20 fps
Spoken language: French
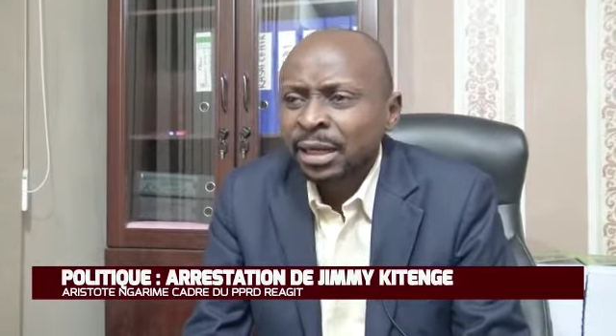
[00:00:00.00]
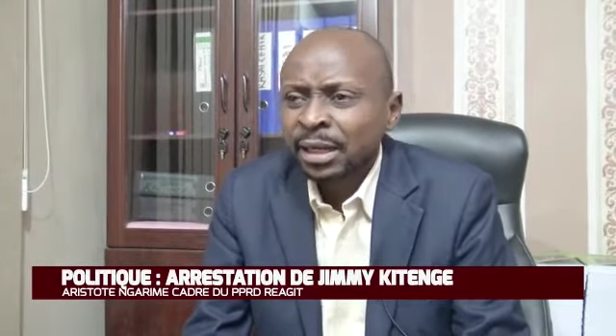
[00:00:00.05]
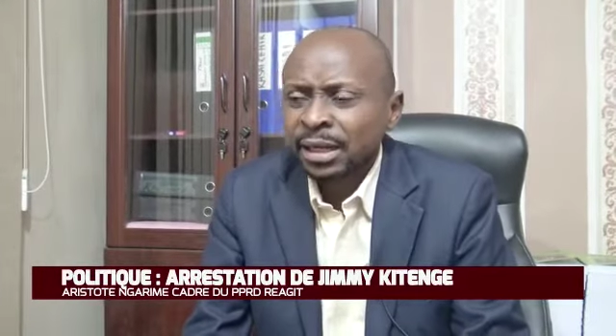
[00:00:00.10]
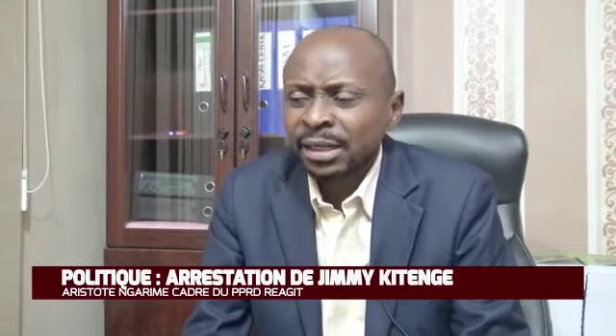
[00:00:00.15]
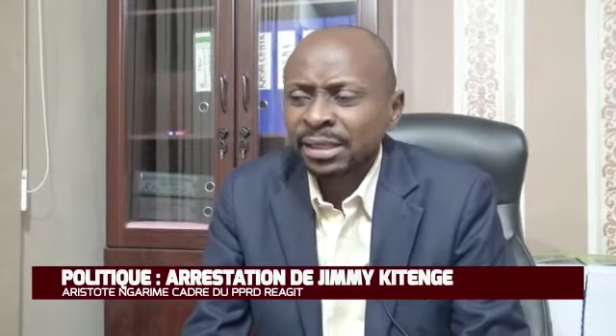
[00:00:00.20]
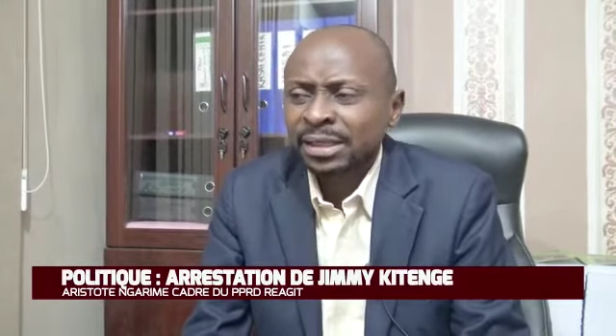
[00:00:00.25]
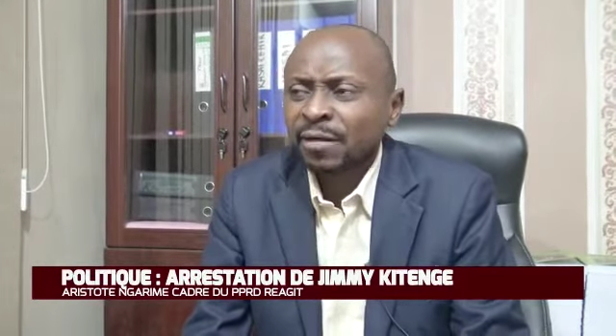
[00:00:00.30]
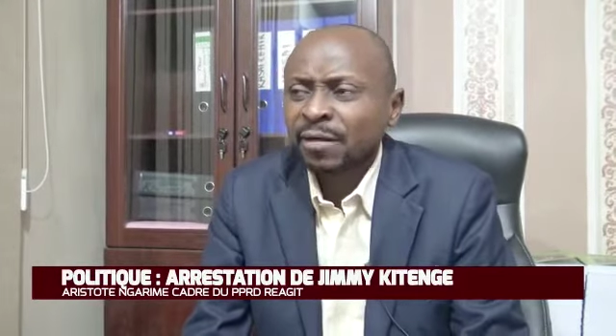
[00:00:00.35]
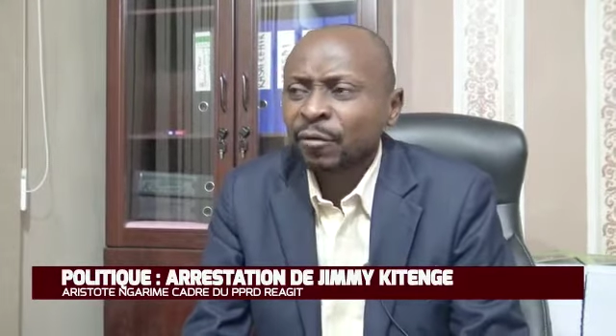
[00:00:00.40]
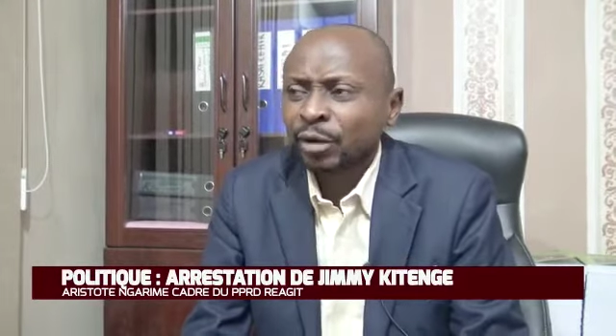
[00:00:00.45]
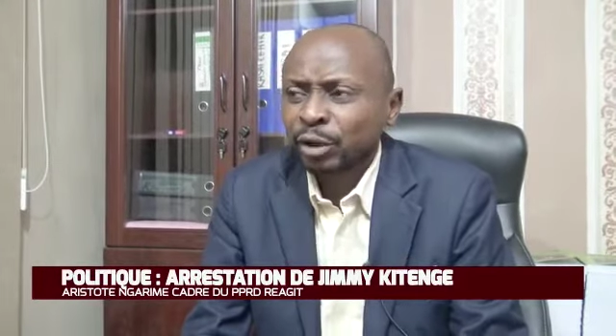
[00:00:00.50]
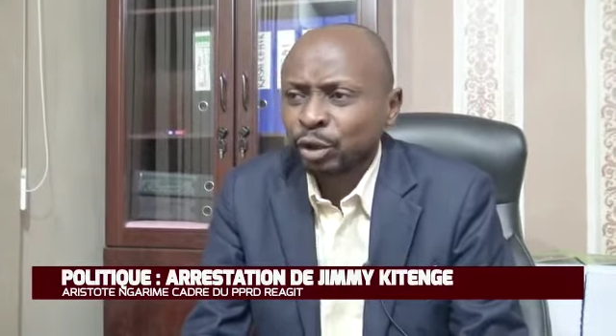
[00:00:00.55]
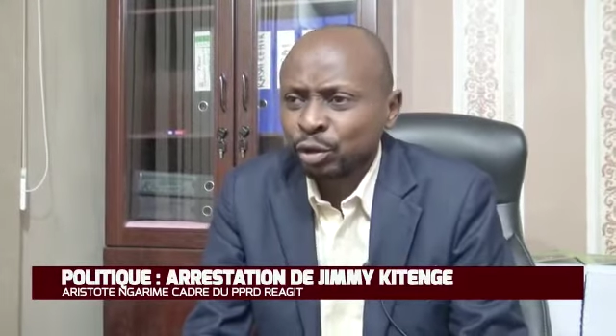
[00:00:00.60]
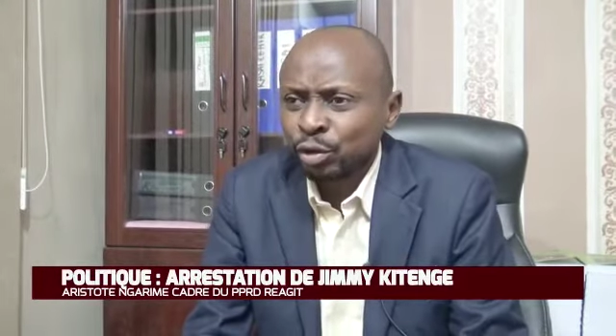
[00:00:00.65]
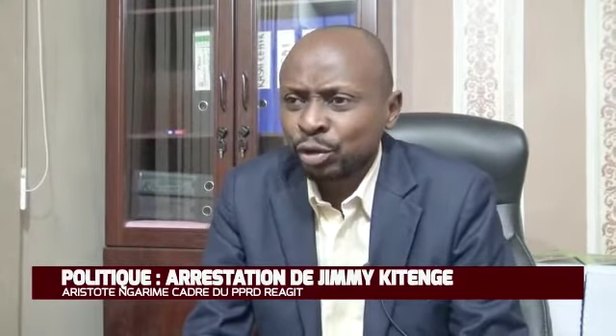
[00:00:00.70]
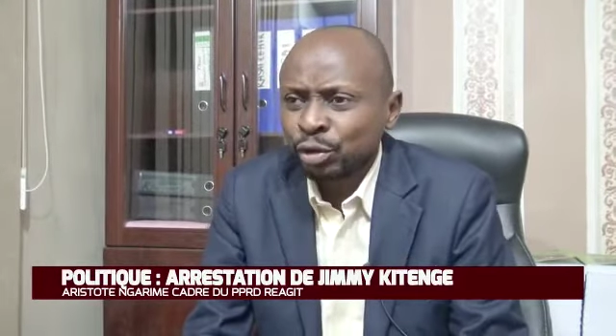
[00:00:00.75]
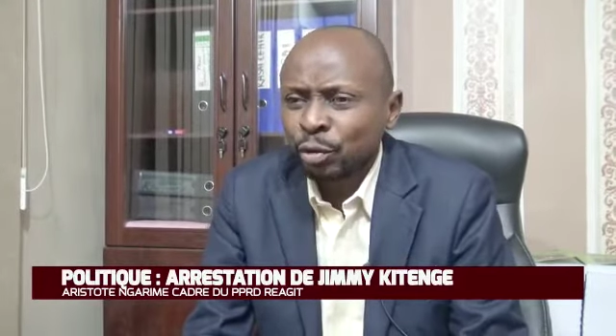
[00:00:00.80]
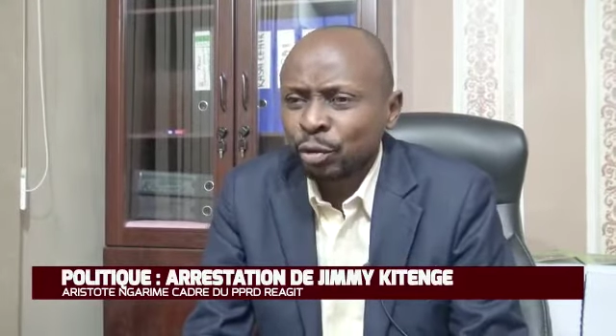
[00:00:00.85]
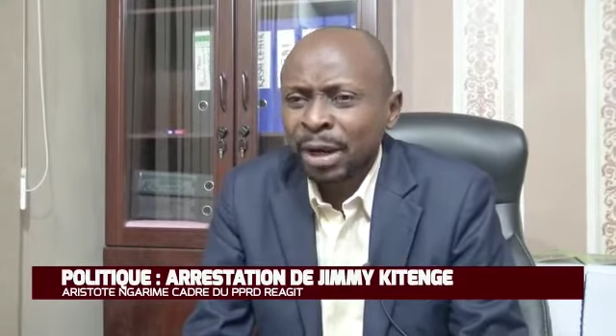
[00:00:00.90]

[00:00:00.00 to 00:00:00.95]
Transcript: euh, sa voiture.